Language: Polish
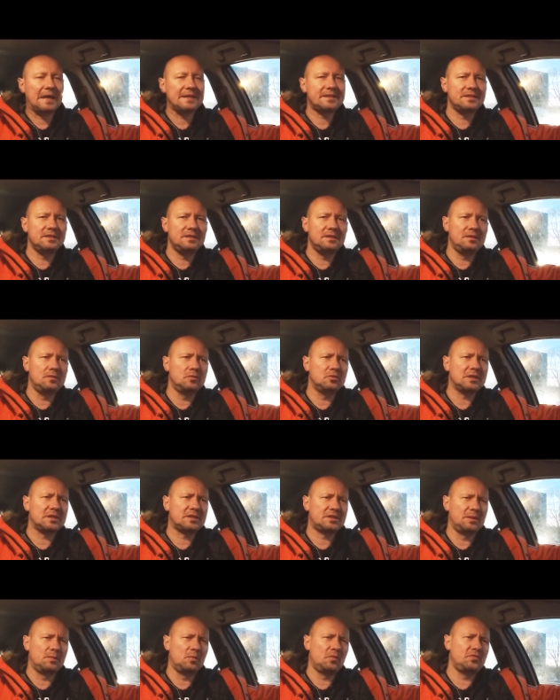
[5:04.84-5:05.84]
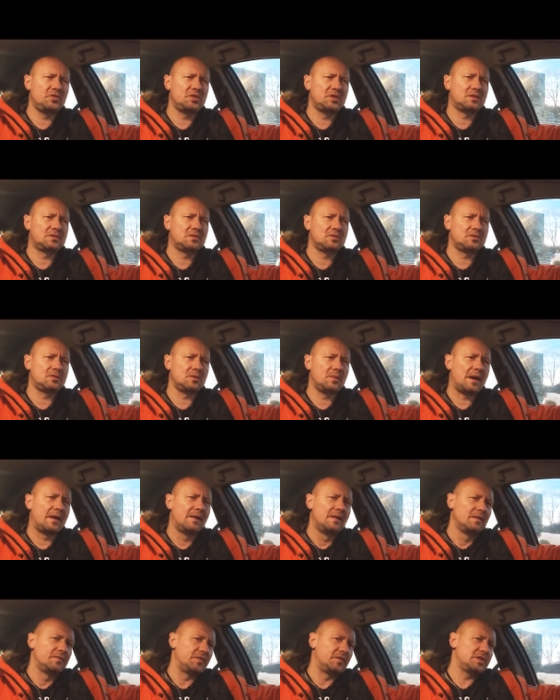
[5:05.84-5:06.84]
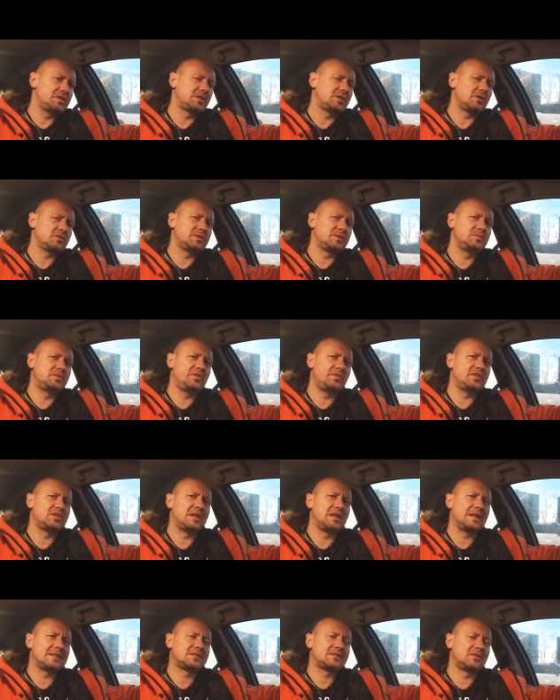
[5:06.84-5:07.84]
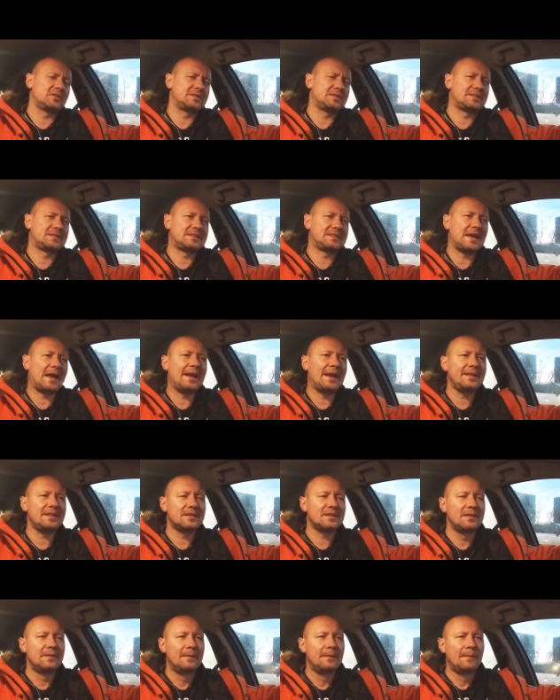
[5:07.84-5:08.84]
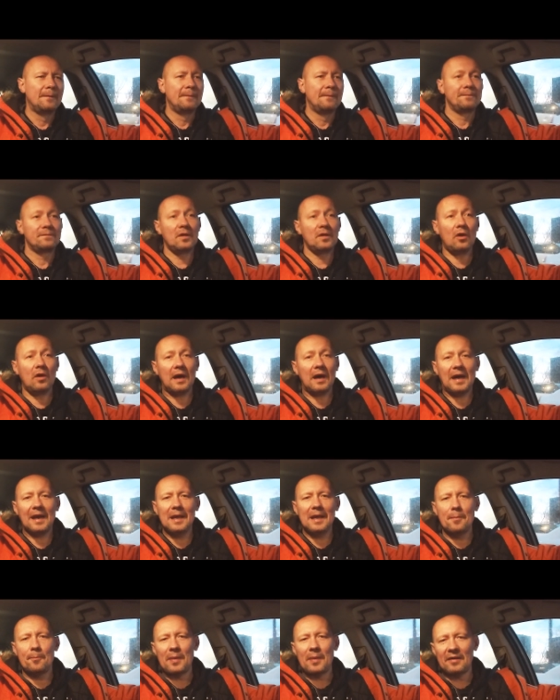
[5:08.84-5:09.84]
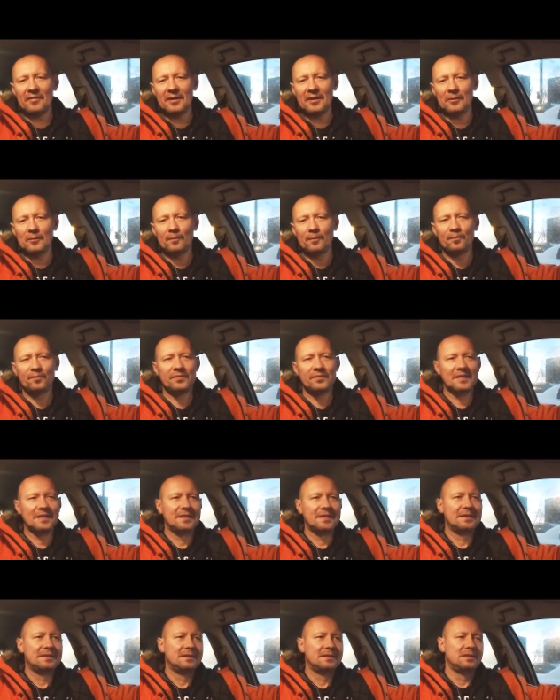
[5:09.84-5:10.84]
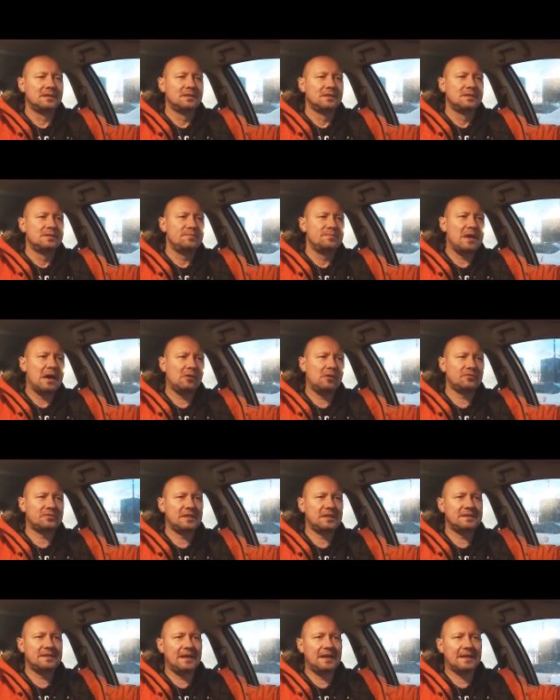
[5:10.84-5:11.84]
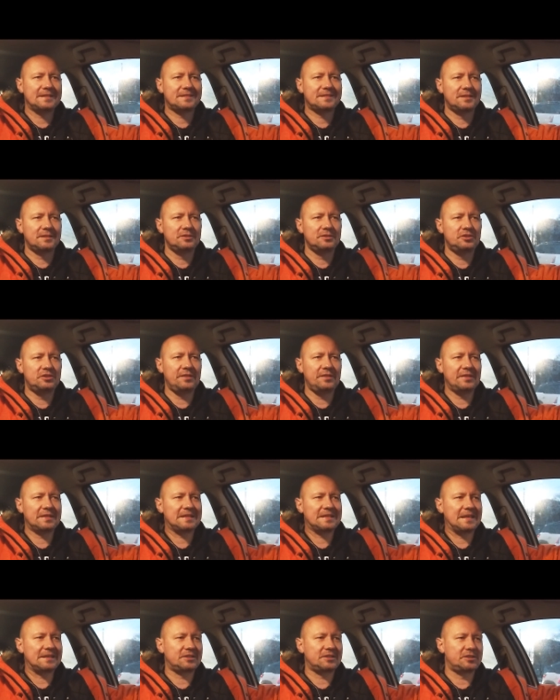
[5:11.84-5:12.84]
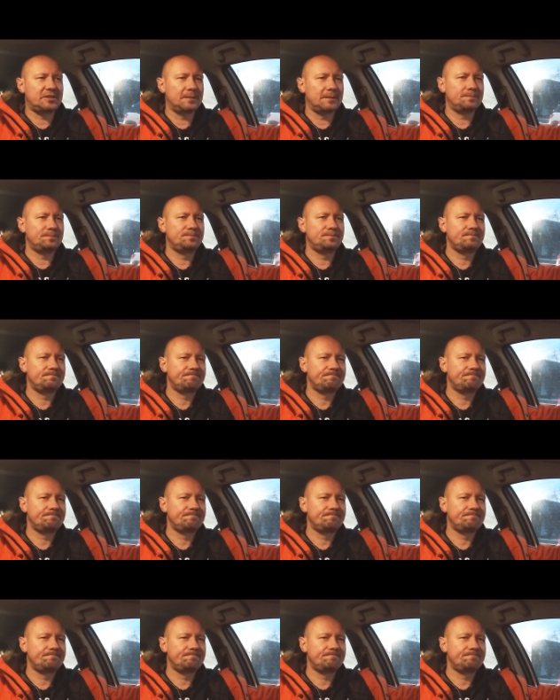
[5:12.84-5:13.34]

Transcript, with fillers: lat i, i, u nas się mówi, że ktoś, kto ma 28-9 lat, to jest talent. No, ale Paweł miał wtedy lat 19.